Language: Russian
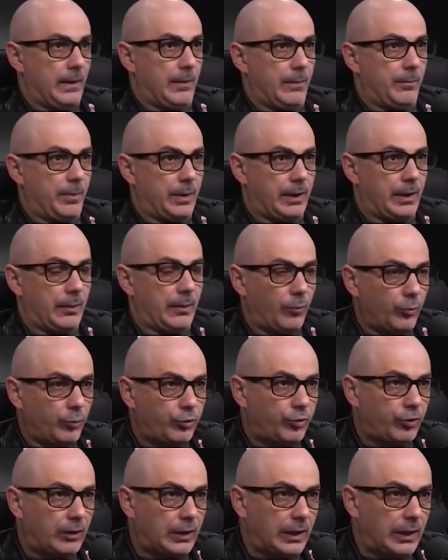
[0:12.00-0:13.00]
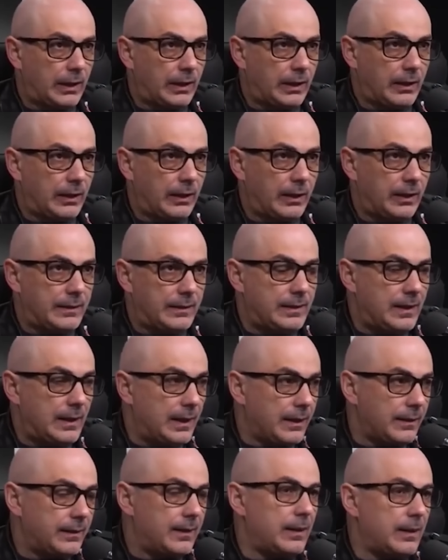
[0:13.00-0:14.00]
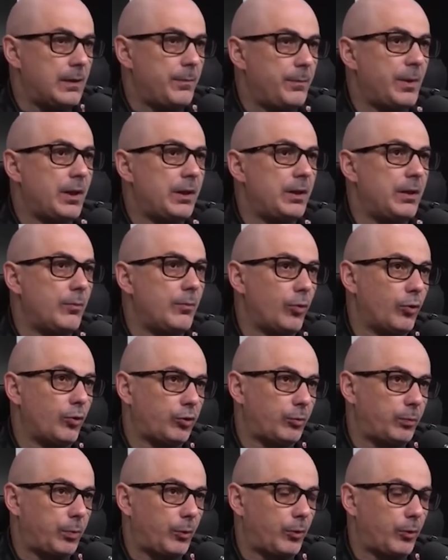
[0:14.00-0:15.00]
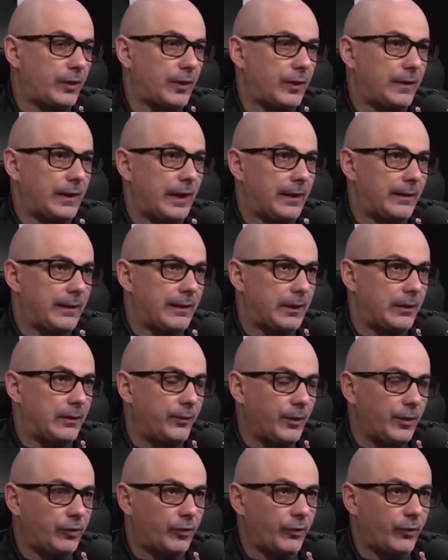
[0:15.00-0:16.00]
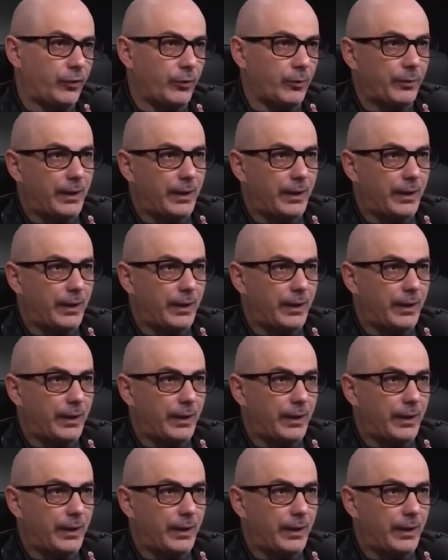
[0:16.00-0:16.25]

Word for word: Потому что э, Зеленский теперь не может просто сказать выжившим,